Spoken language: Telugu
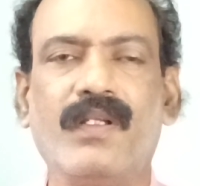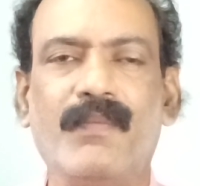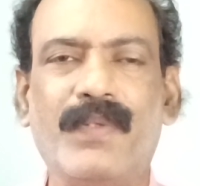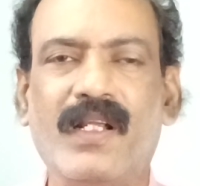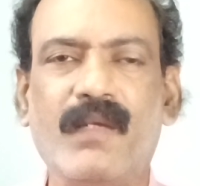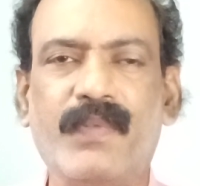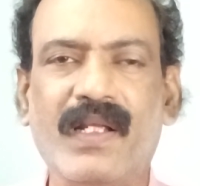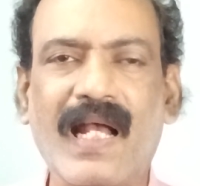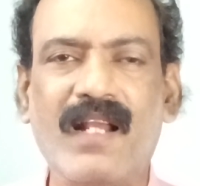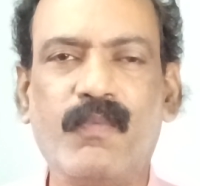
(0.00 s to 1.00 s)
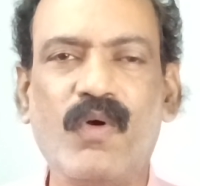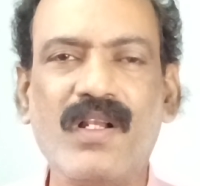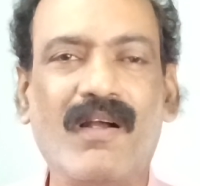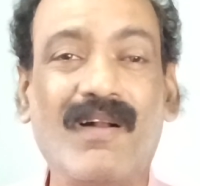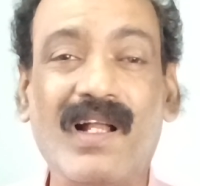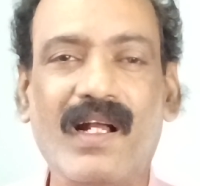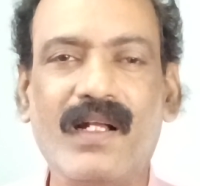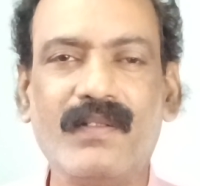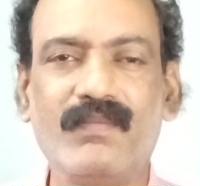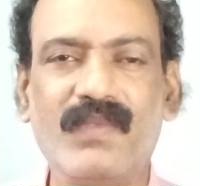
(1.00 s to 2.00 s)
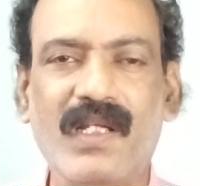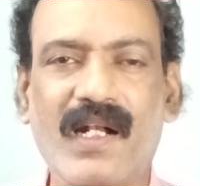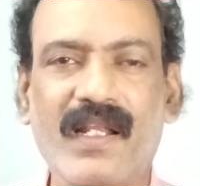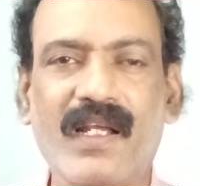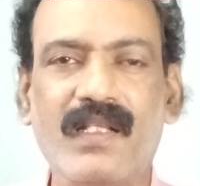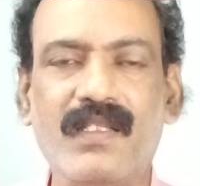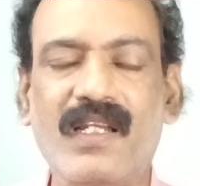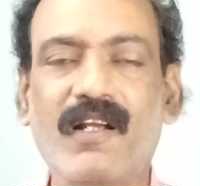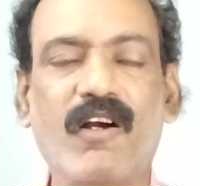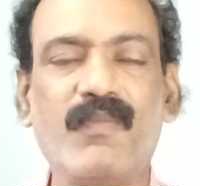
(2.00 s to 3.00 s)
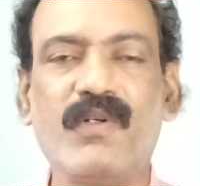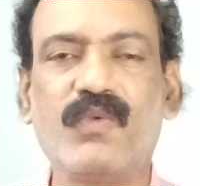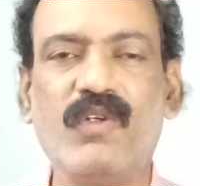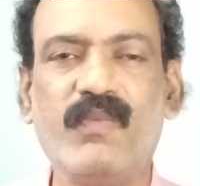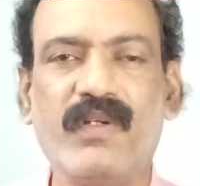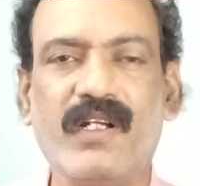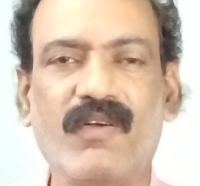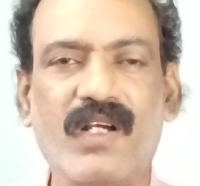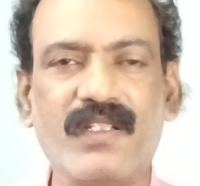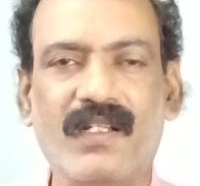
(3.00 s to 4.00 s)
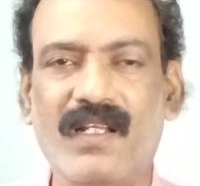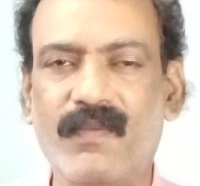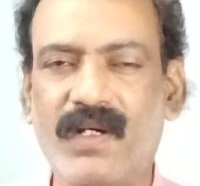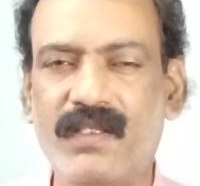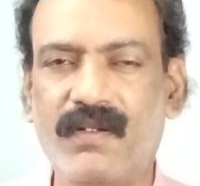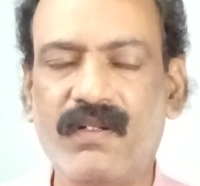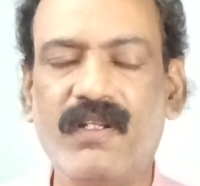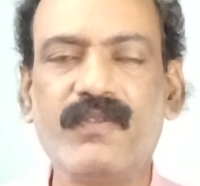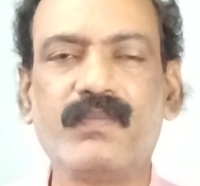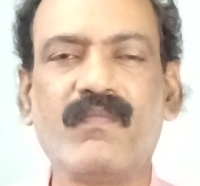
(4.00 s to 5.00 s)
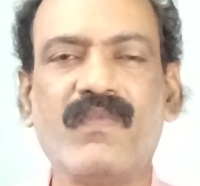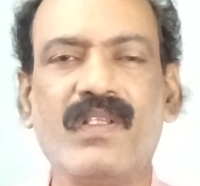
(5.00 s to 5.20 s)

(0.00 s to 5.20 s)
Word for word: ఇప్పటికిప్పటికీ ఆయన పోయినా కూడా ఎన్డీఏ త్రీ గవర్నమెంట్ కూలిపోయే అవకాశాలు ఏమాత్రం లేవు